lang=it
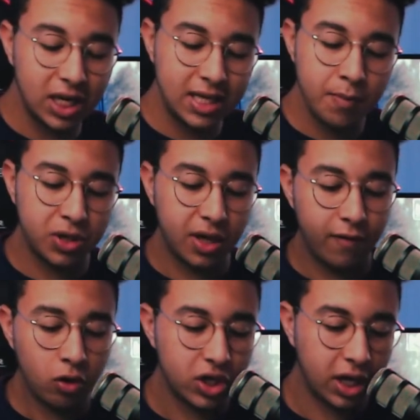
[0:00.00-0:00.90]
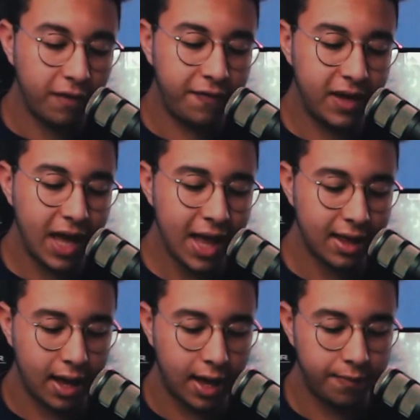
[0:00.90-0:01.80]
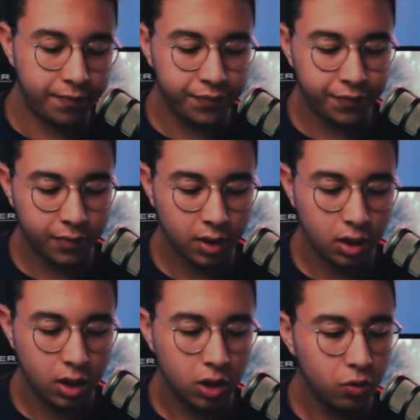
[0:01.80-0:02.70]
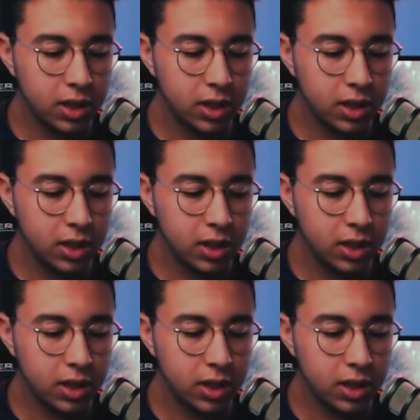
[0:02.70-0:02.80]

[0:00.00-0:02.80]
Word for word: semplice, veloce, che figata! Quindi